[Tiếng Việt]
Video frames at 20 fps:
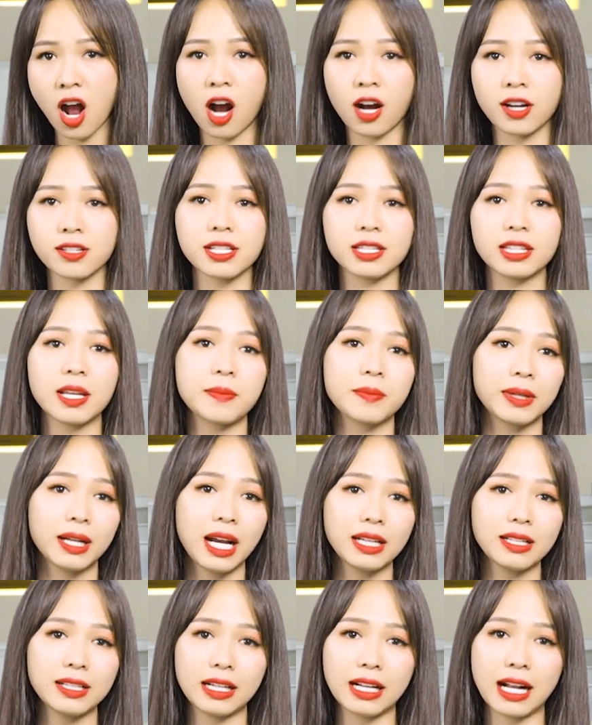Họ sẽ tìm
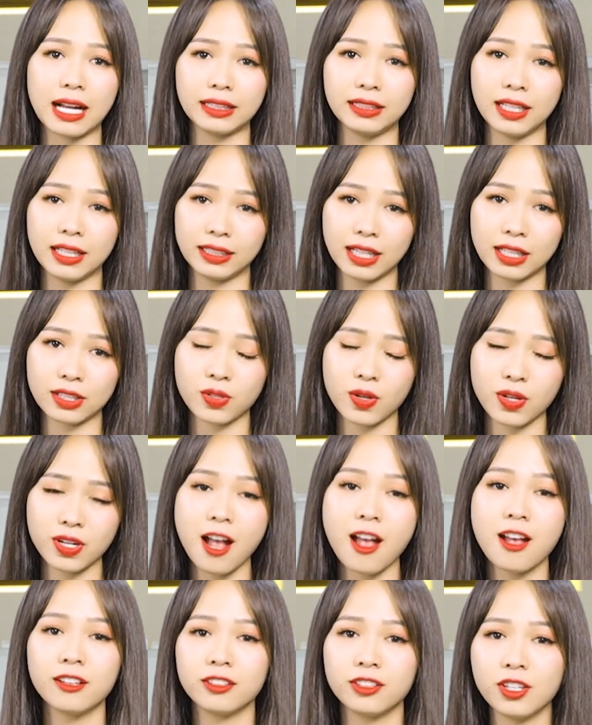cách cải thiện năng suất
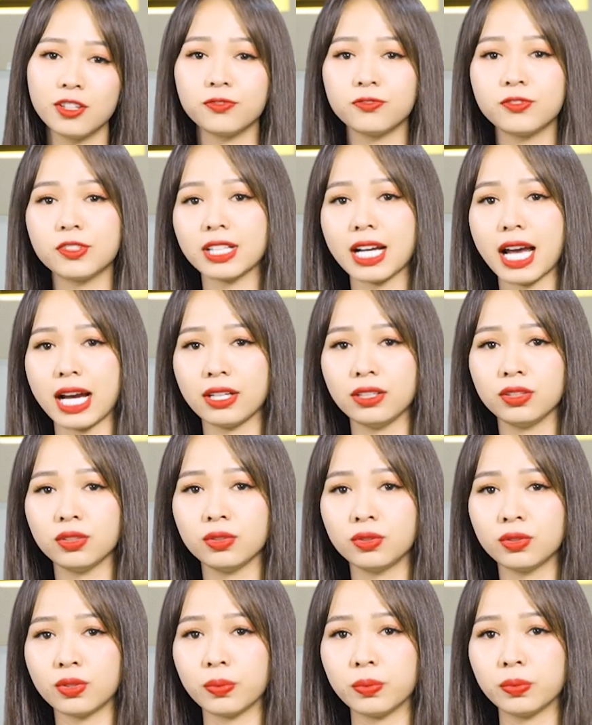nhưng phương
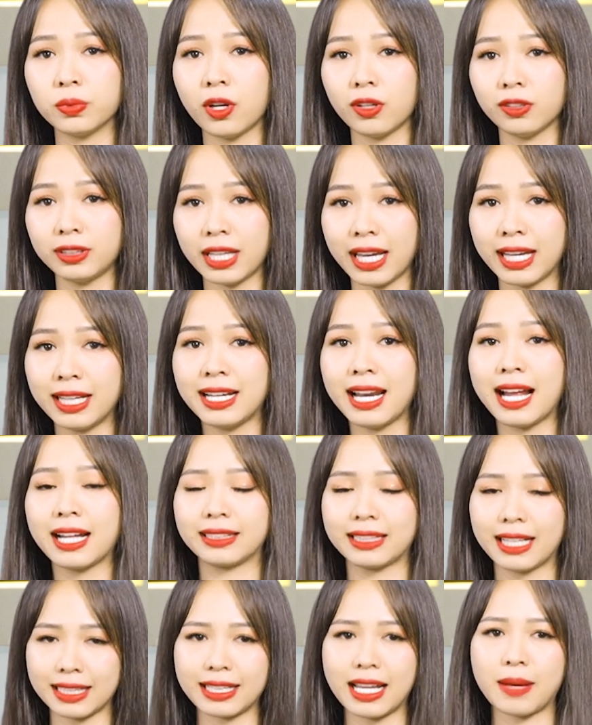án cũng có thể
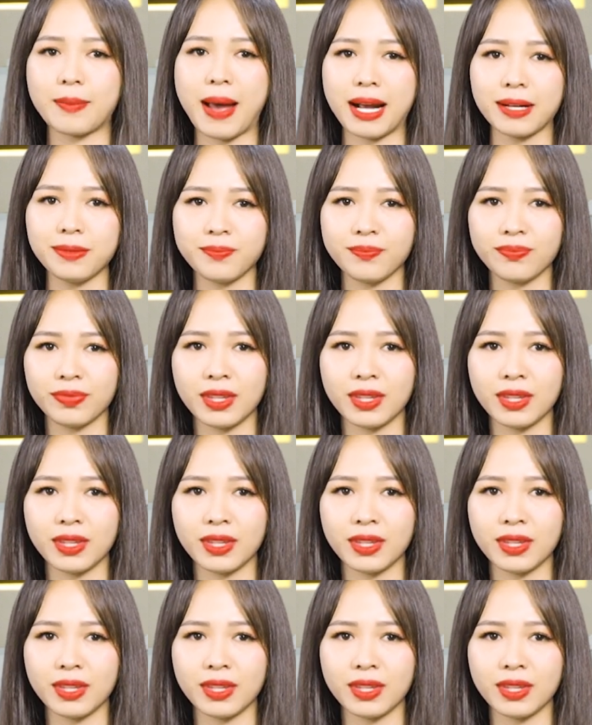là tăng giá bán.